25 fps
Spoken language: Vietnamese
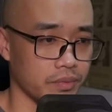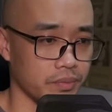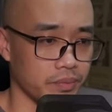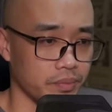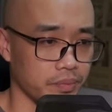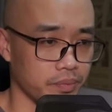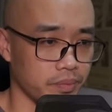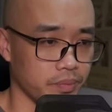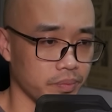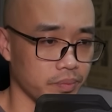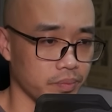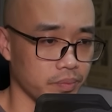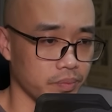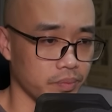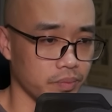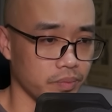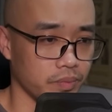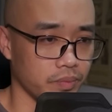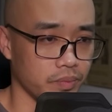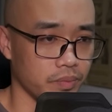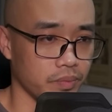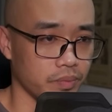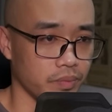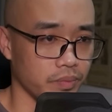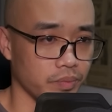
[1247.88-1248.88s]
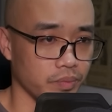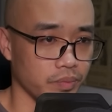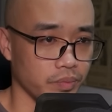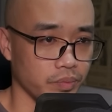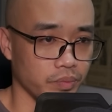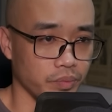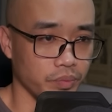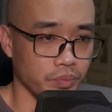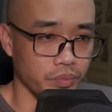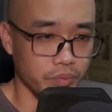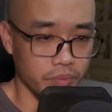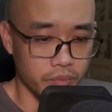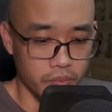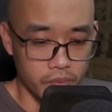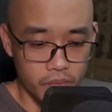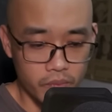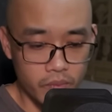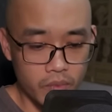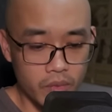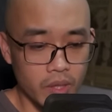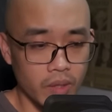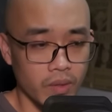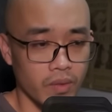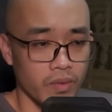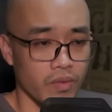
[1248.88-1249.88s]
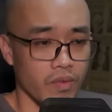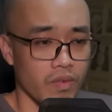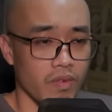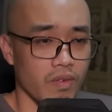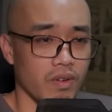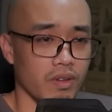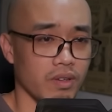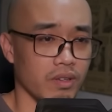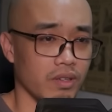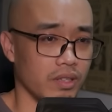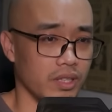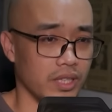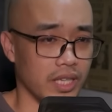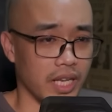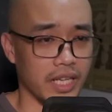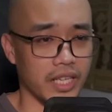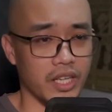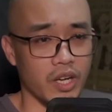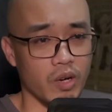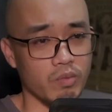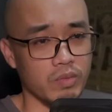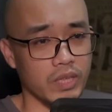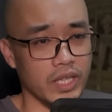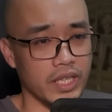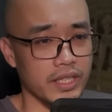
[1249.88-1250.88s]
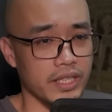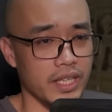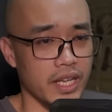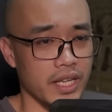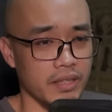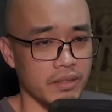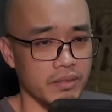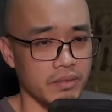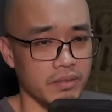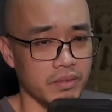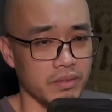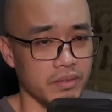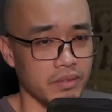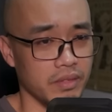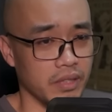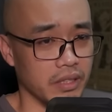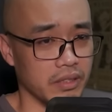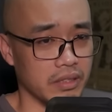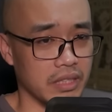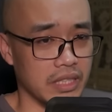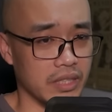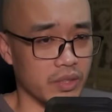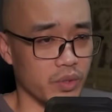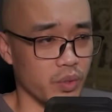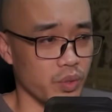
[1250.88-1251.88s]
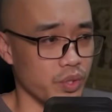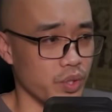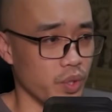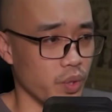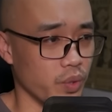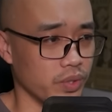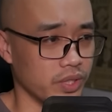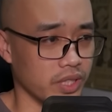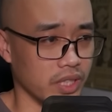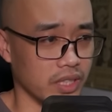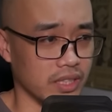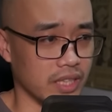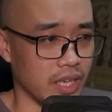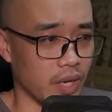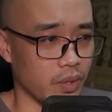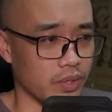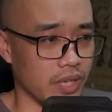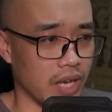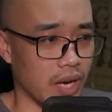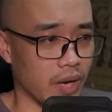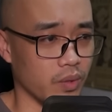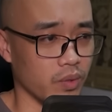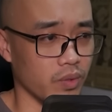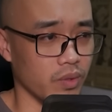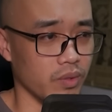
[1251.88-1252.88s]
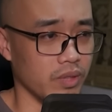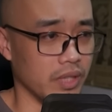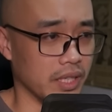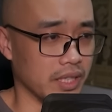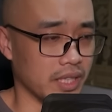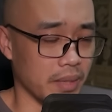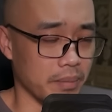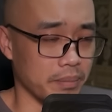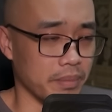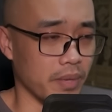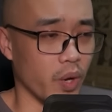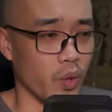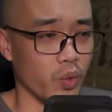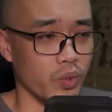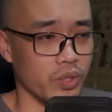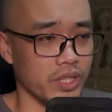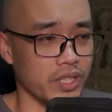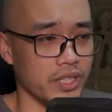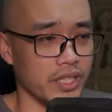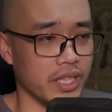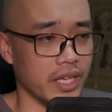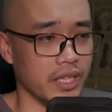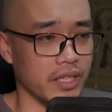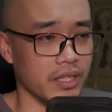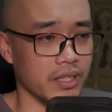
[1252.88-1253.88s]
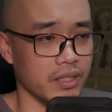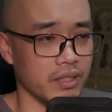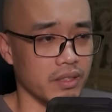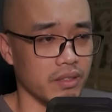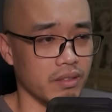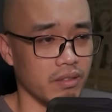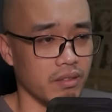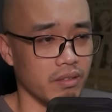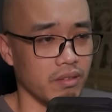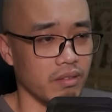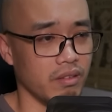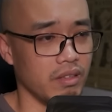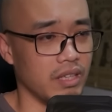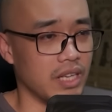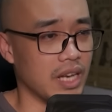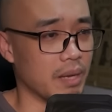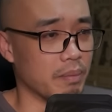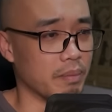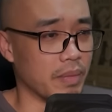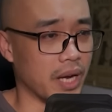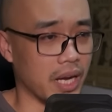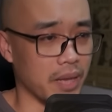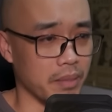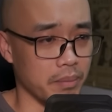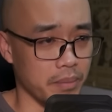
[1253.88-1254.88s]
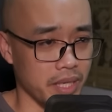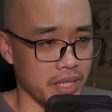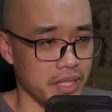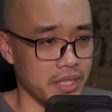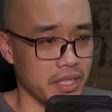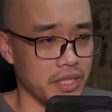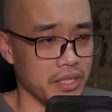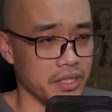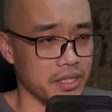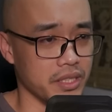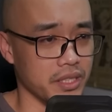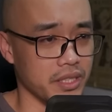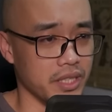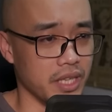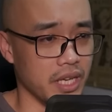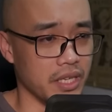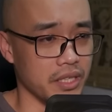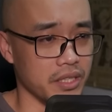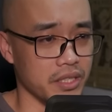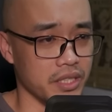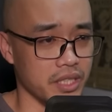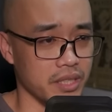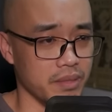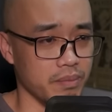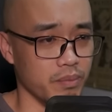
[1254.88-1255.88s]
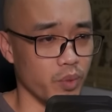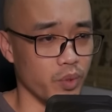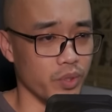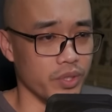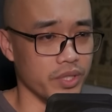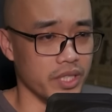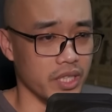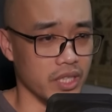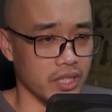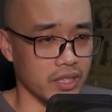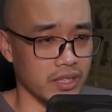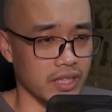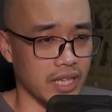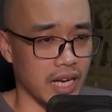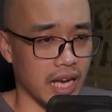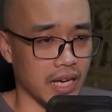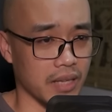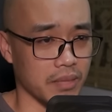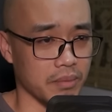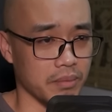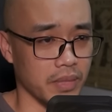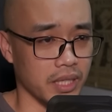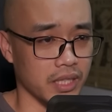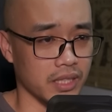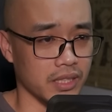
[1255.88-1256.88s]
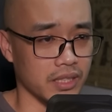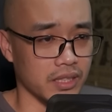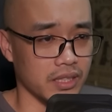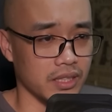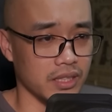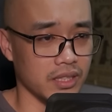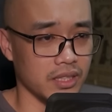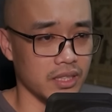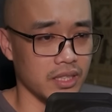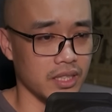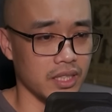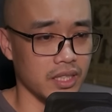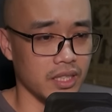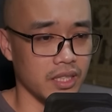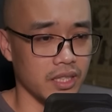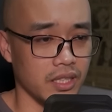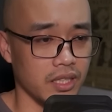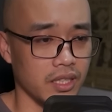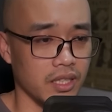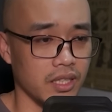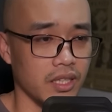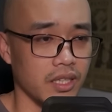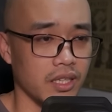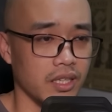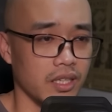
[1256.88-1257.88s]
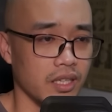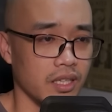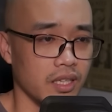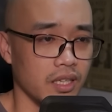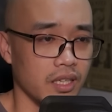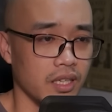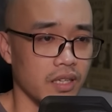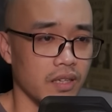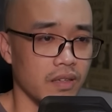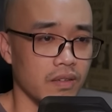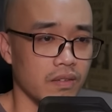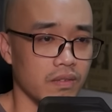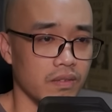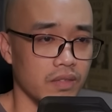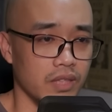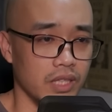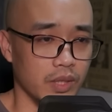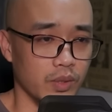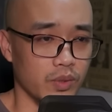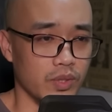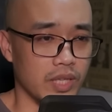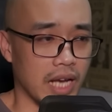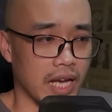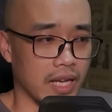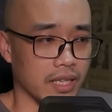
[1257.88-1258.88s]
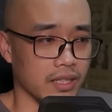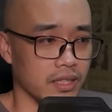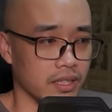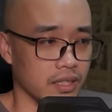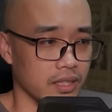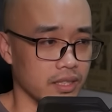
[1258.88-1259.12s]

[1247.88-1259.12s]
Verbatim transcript: Tiên sư muội cũng như vậy, bình an là tốt rồi. Nam tử mày đỏ lập tức đáp lại, gật nhẹ độ với nàng ta. Các ngươi đi với ta nha, chúng ta đã lâu rồi không gặp, phải thật tốt nói chuyện một phen đó.